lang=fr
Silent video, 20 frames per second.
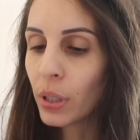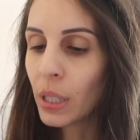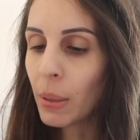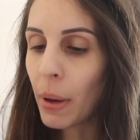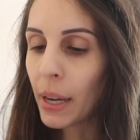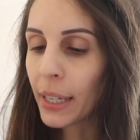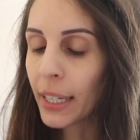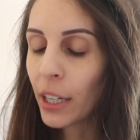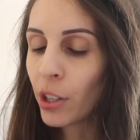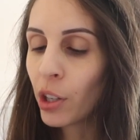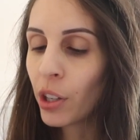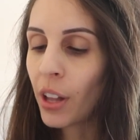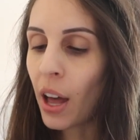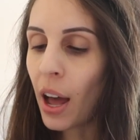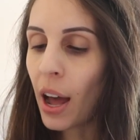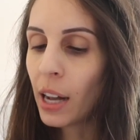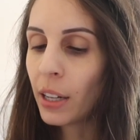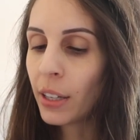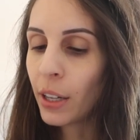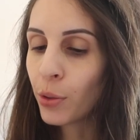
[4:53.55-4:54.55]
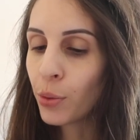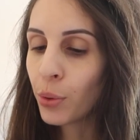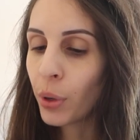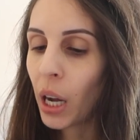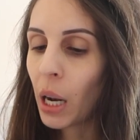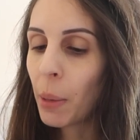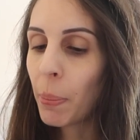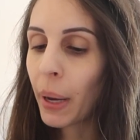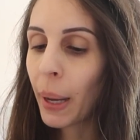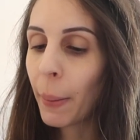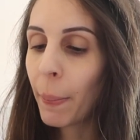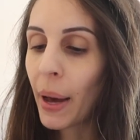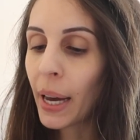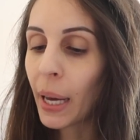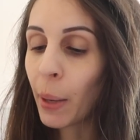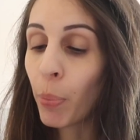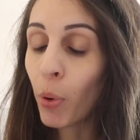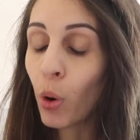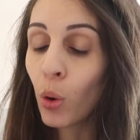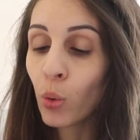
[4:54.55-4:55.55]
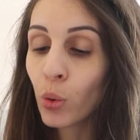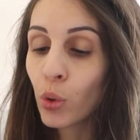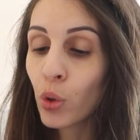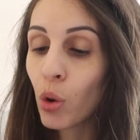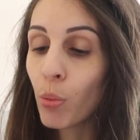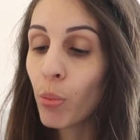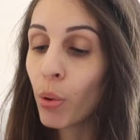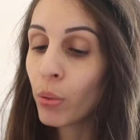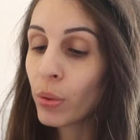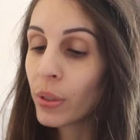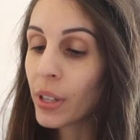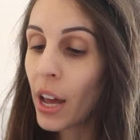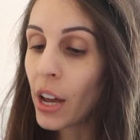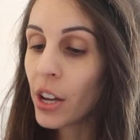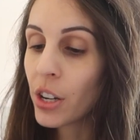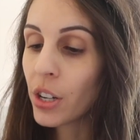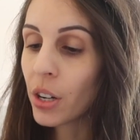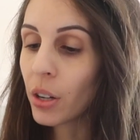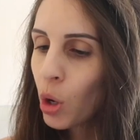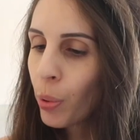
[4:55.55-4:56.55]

Euh, c'est marqué d'un naturel, prépare et prolonge le bronzage.